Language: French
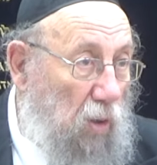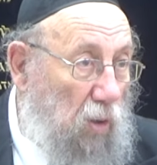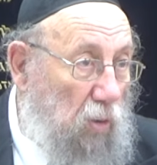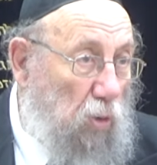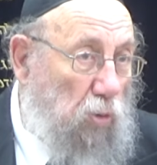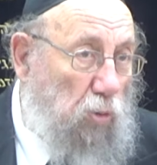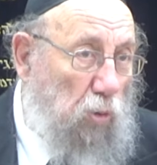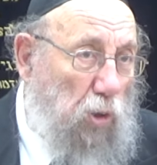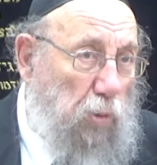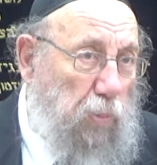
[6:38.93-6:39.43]

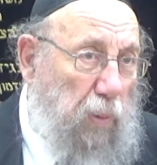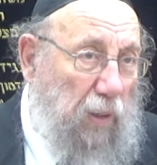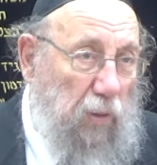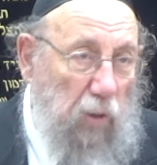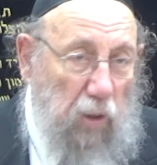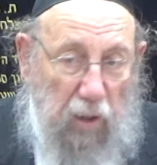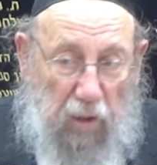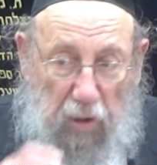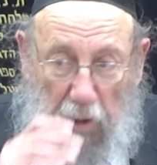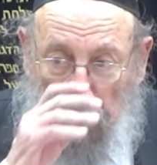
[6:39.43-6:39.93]
Ne juge pas, ne
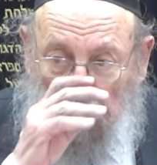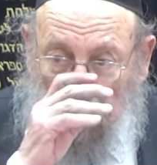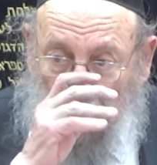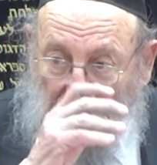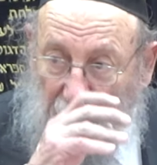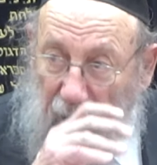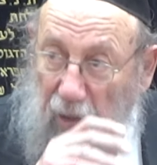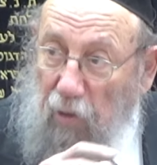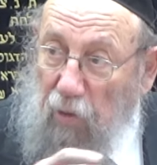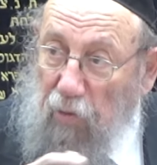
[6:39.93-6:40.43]
critique
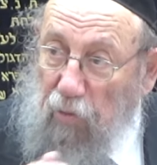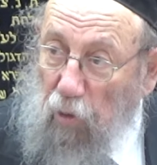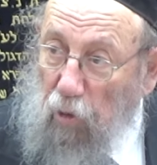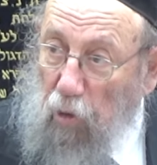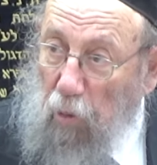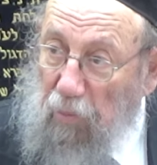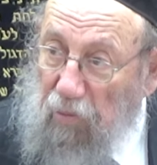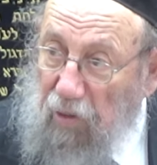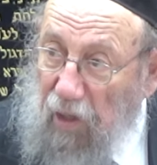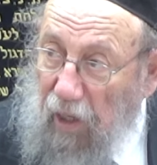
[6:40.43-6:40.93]
pas. Ils sont
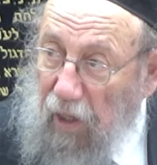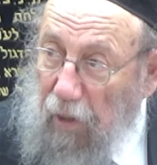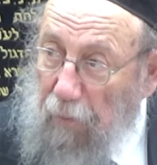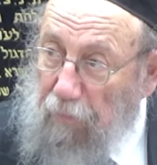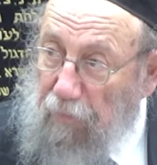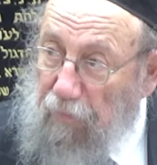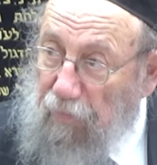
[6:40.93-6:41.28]
comme ça.